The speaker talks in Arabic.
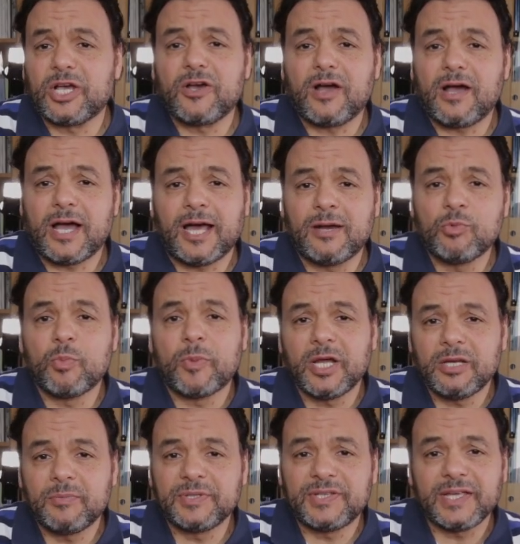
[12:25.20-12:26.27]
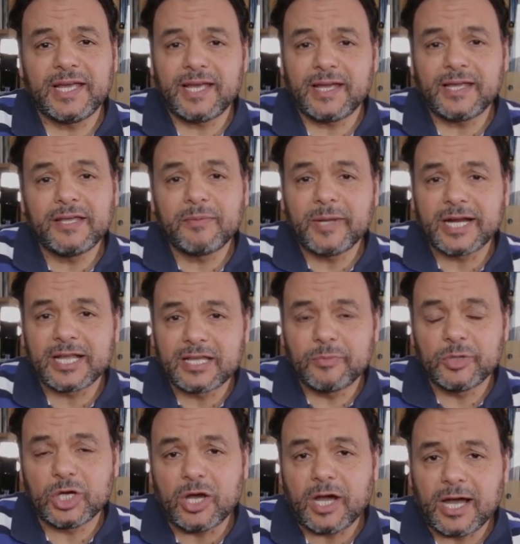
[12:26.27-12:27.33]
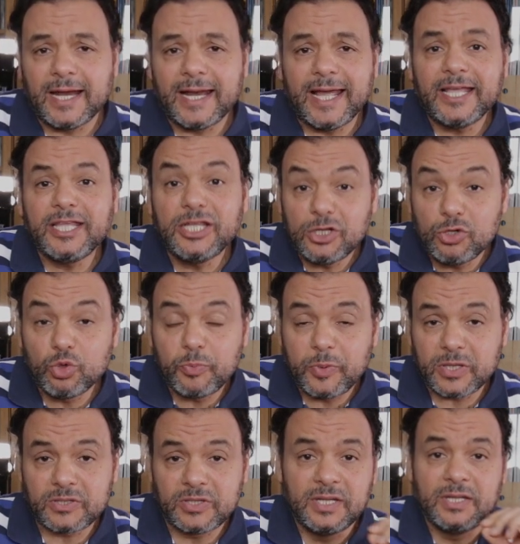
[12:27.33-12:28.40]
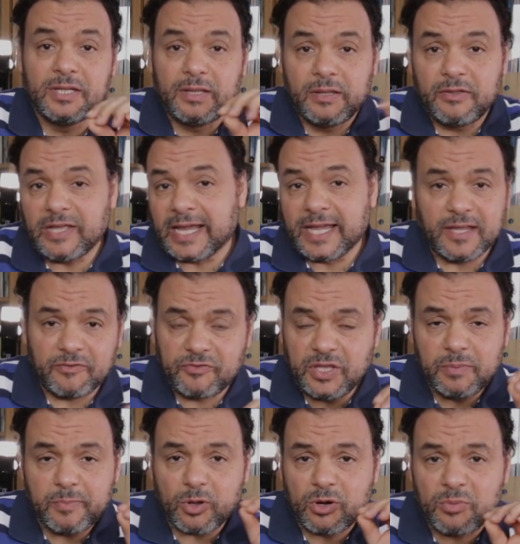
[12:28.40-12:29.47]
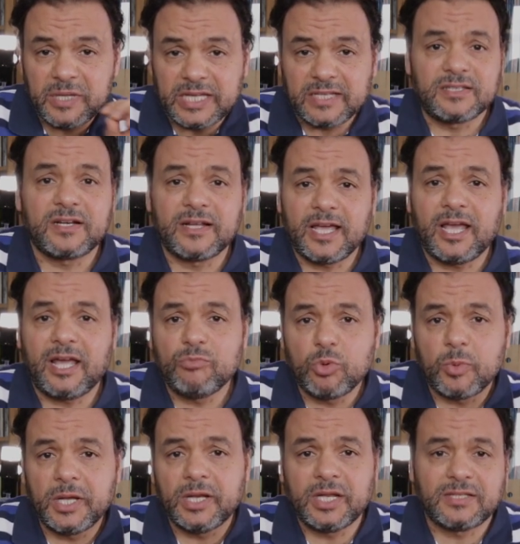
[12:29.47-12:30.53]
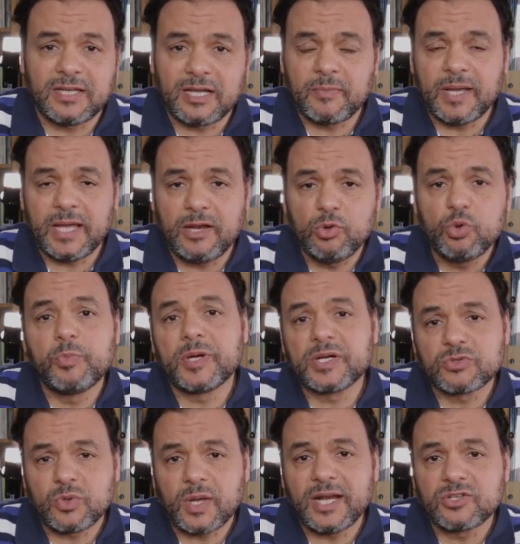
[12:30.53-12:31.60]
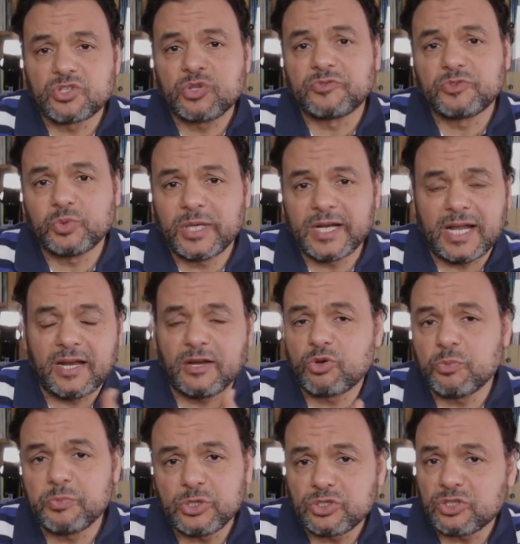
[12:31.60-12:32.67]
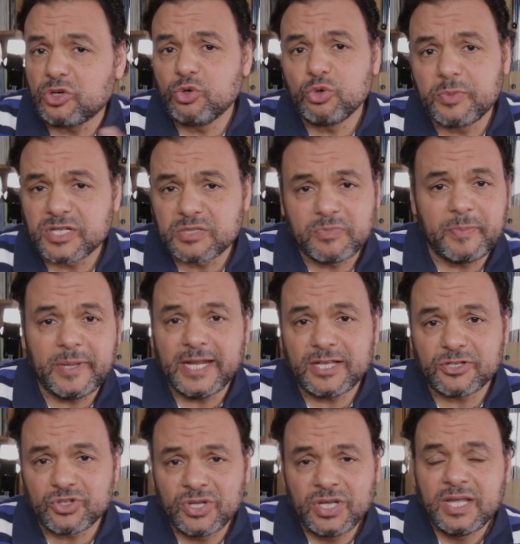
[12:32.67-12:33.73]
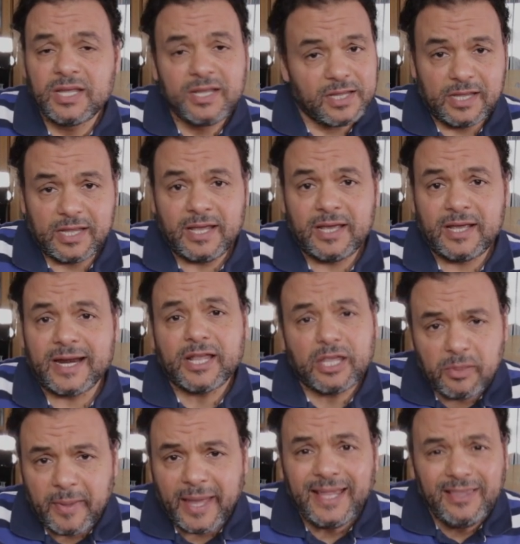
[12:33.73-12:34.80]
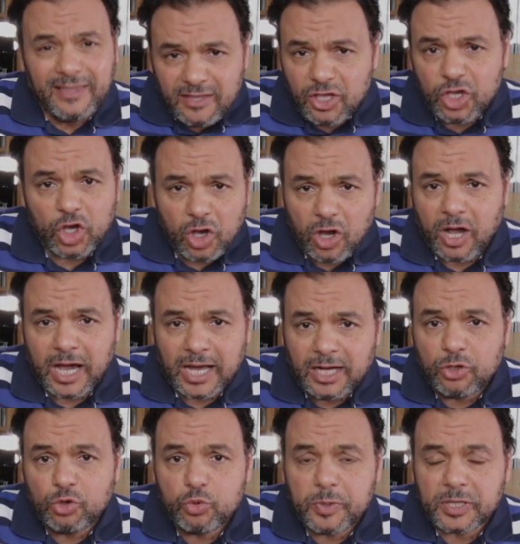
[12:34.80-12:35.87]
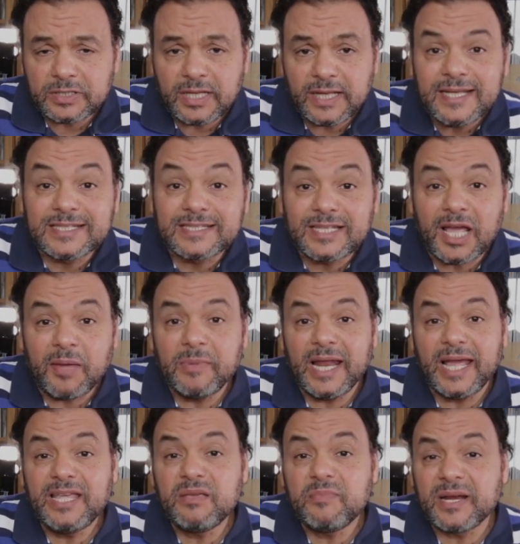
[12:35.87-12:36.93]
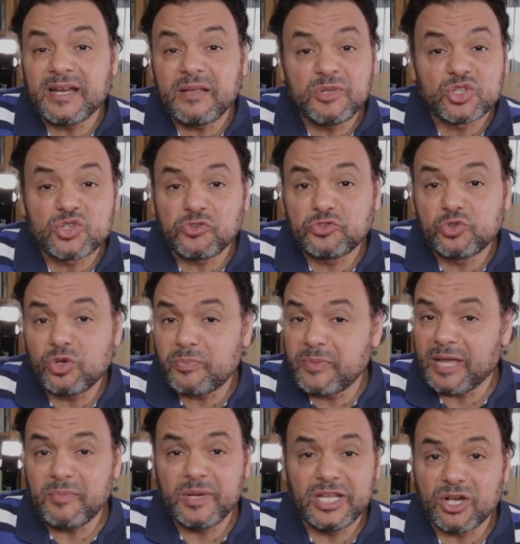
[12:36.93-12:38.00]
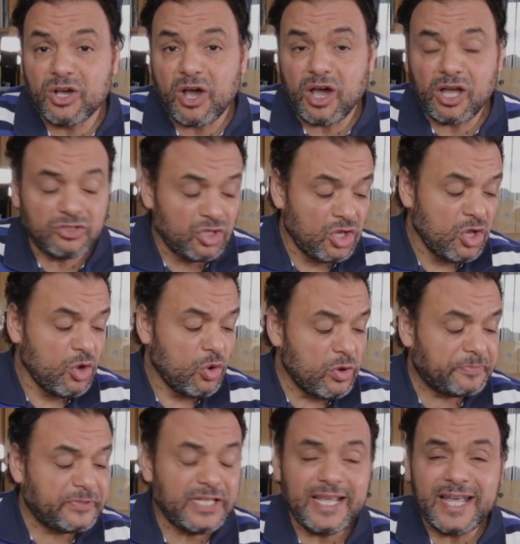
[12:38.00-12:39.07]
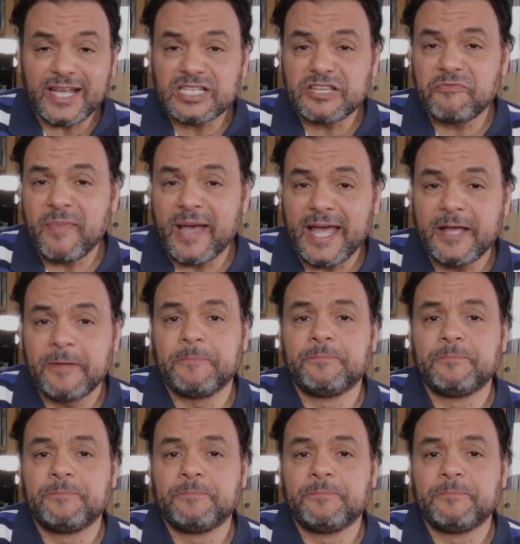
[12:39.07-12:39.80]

ايقاع على الموبايل بتاعي بركب ايقاع على اي لوبر في برامج كتيره جايه على الموبايلات يا جماعه لوبرز وعلى السوفت وير على الكمبيوتر لوبرز ببلاش آه، ركب اي ايقاع على اللوبر ده استعمل اي برنامج سوفت وير بيعمل ايقاعات وابتدي اعزف معاه